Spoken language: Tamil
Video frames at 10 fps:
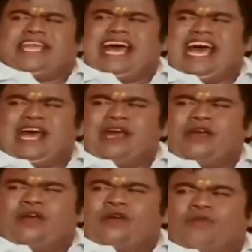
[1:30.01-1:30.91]
பையா
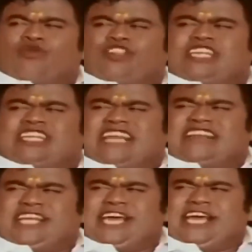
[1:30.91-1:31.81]
முந்திரி
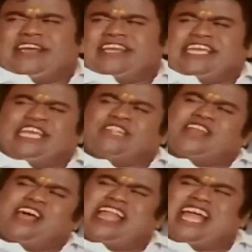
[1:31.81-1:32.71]
திராட்சைன்னு எது
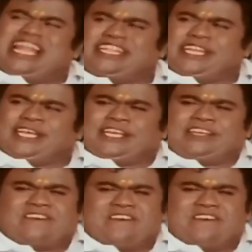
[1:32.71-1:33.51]
வேணாலும் அள்ளி தின்னு